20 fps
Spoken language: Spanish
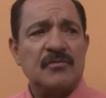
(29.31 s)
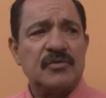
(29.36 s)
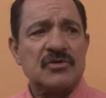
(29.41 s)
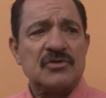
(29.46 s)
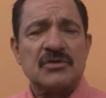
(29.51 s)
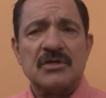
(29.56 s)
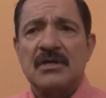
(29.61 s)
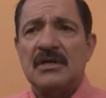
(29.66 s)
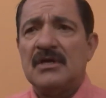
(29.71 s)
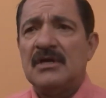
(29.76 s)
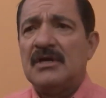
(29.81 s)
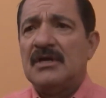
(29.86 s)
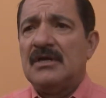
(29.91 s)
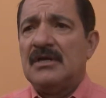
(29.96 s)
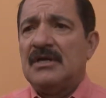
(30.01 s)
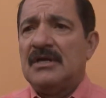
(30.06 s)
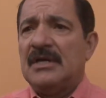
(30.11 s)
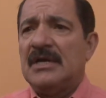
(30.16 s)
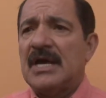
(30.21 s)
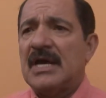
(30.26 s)
Pues
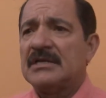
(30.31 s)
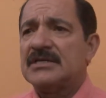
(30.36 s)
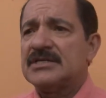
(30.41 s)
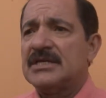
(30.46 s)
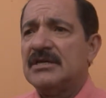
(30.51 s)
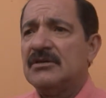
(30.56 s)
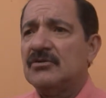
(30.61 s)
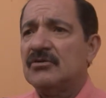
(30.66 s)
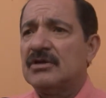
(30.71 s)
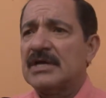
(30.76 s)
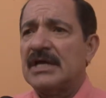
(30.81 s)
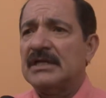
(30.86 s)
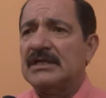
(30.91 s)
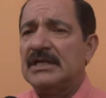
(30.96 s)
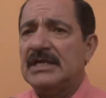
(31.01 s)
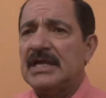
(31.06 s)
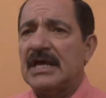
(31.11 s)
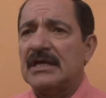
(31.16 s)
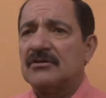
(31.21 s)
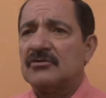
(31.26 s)
eh, han sido
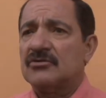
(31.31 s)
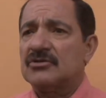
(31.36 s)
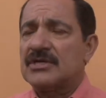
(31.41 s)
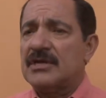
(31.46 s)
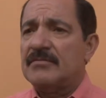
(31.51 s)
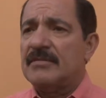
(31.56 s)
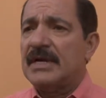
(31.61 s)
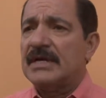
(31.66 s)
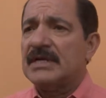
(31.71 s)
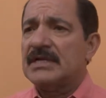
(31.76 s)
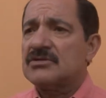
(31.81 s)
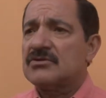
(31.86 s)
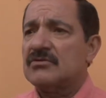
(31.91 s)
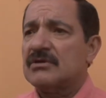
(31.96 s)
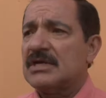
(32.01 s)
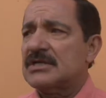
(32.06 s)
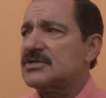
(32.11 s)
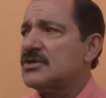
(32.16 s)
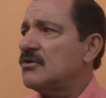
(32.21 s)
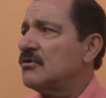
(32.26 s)
candidatos en varias
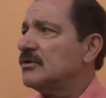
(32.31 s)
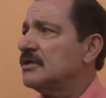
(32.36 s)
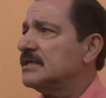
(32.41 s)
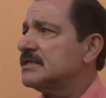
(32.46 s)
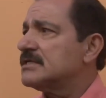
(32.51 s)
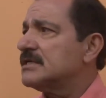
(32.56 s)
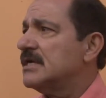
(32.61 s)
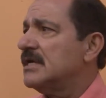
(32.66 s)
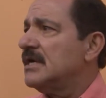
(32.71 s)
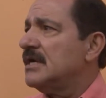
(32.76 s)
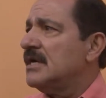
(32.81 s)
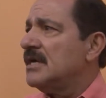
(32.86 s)
ocasiones.